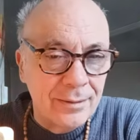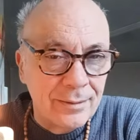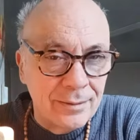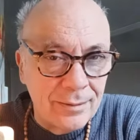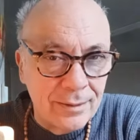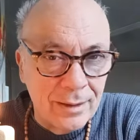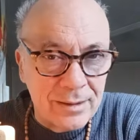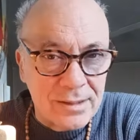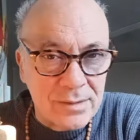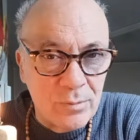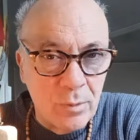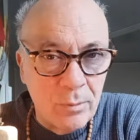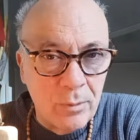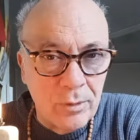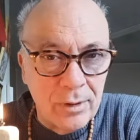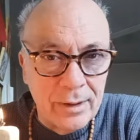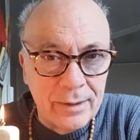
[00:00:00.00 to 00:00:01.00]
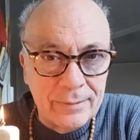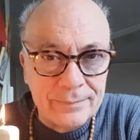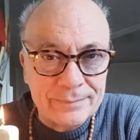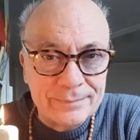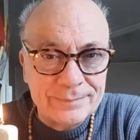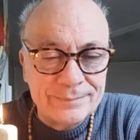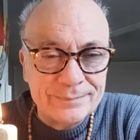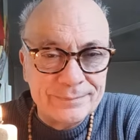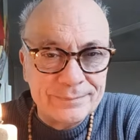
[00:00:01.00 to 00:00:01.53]
à ce moment-là.
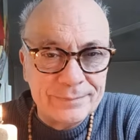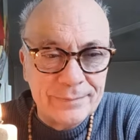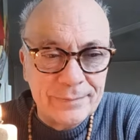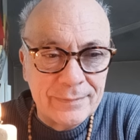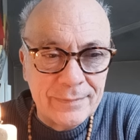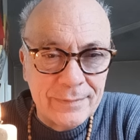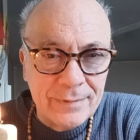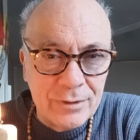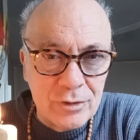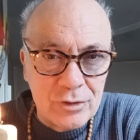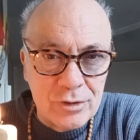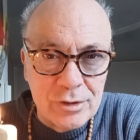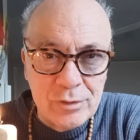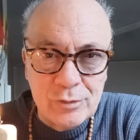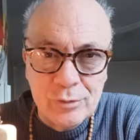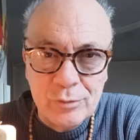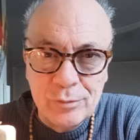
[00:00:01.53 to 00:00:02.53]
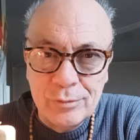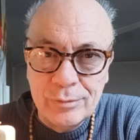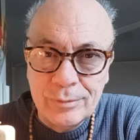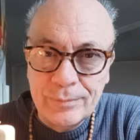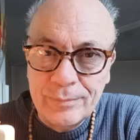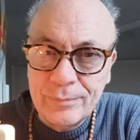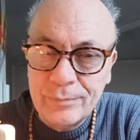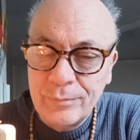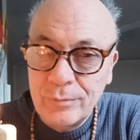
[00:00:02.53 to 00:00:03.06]
Jésus
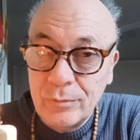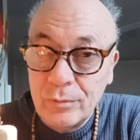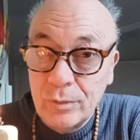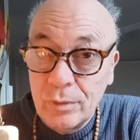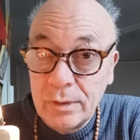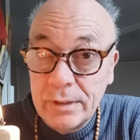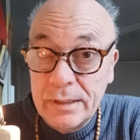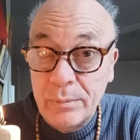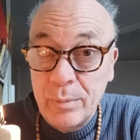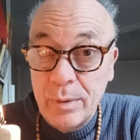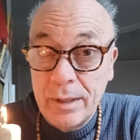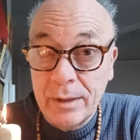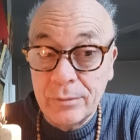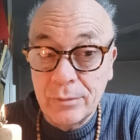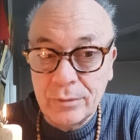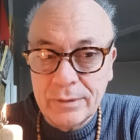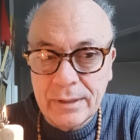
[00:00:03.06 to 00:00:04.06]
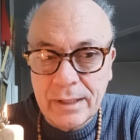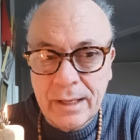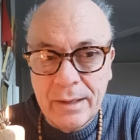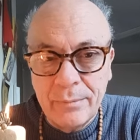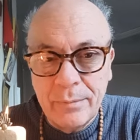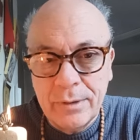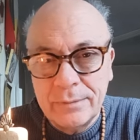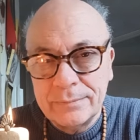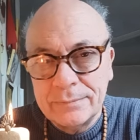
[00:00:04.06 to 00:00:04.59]
libère notre
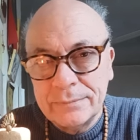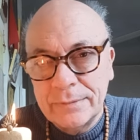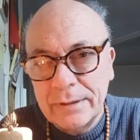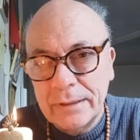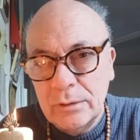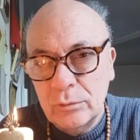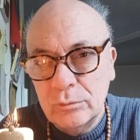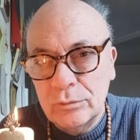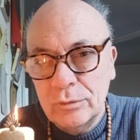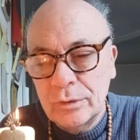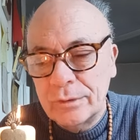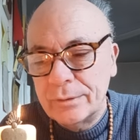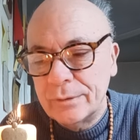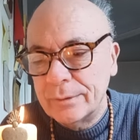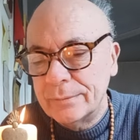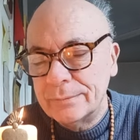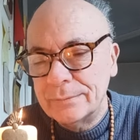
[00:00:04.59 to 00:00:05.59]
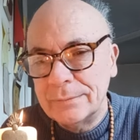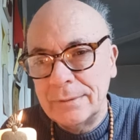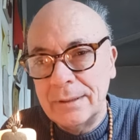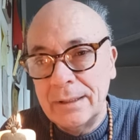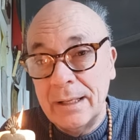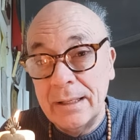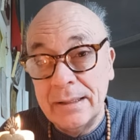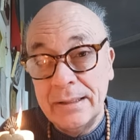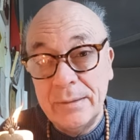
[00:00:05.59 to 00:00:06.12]
âme, il nous donne
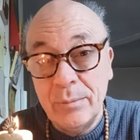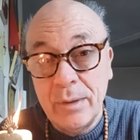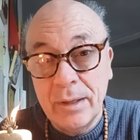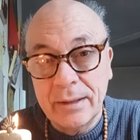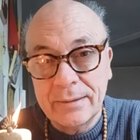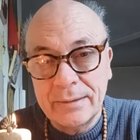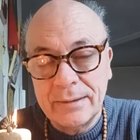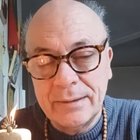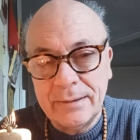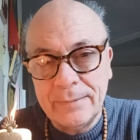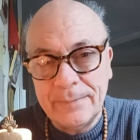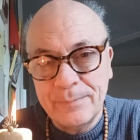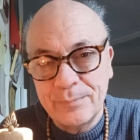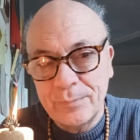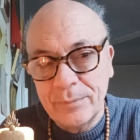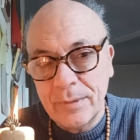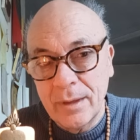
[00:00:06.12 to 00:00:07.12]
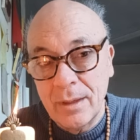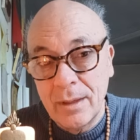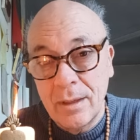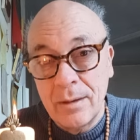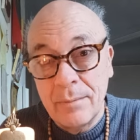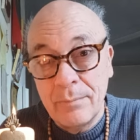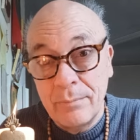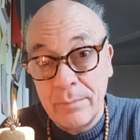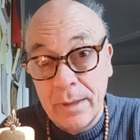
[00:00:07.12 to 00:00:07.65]
la liberté,
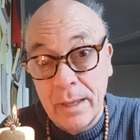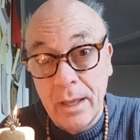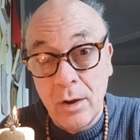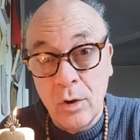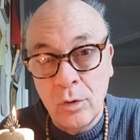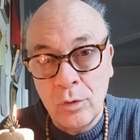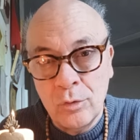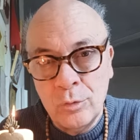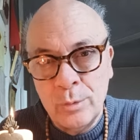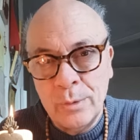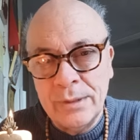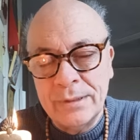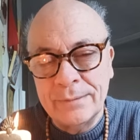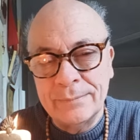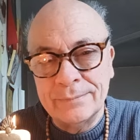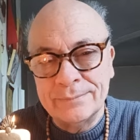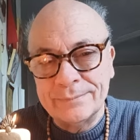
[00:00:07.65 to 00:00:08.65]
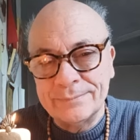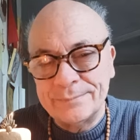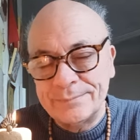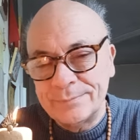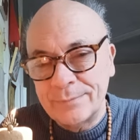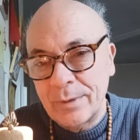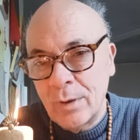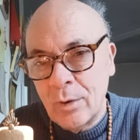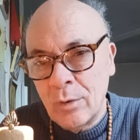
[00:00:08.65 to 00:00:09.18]
mais en lui,
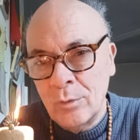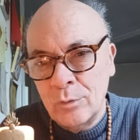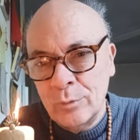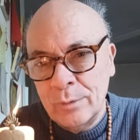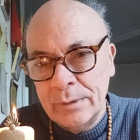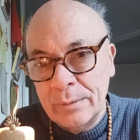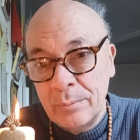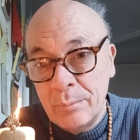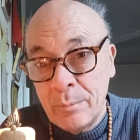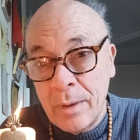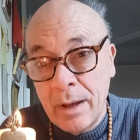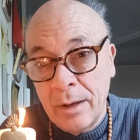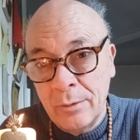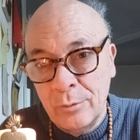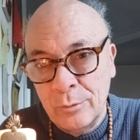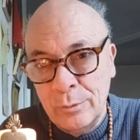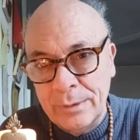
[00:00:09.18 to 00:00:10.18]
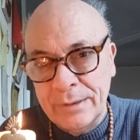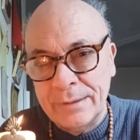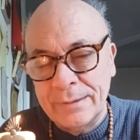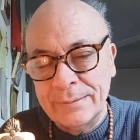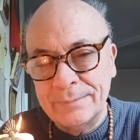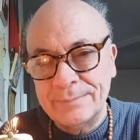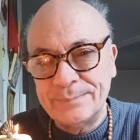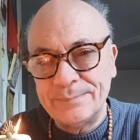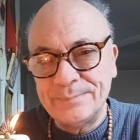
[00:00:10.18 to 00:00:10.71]
en lui, par lui.
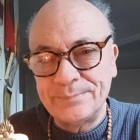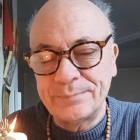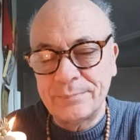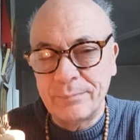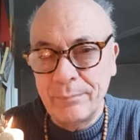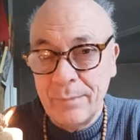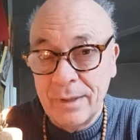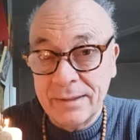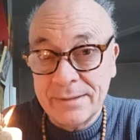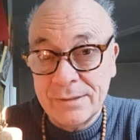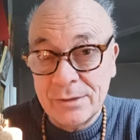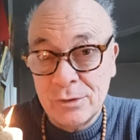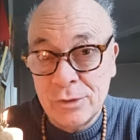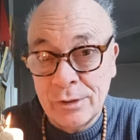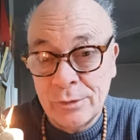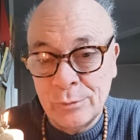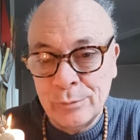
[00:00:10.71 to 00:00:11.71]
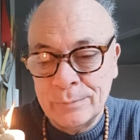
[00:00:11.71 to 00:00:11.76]
Merci Jésus.